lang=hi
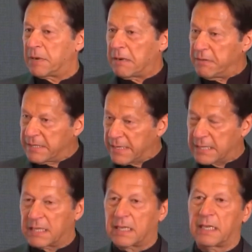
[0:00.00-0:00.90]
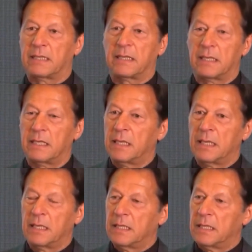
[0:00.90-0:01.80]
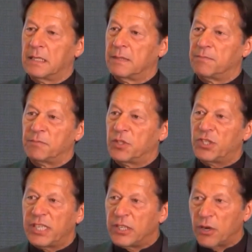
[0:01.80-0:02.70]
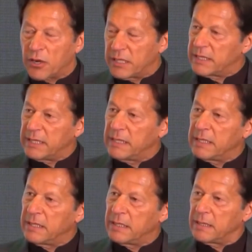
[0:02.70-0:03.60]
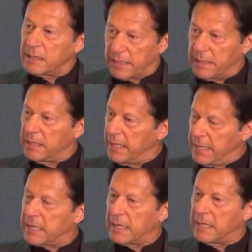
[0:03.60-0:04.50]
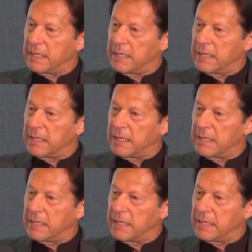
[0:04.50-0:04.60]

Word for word: प्राइवेट सेक्टर के अंदर सीनियोरिटी की एक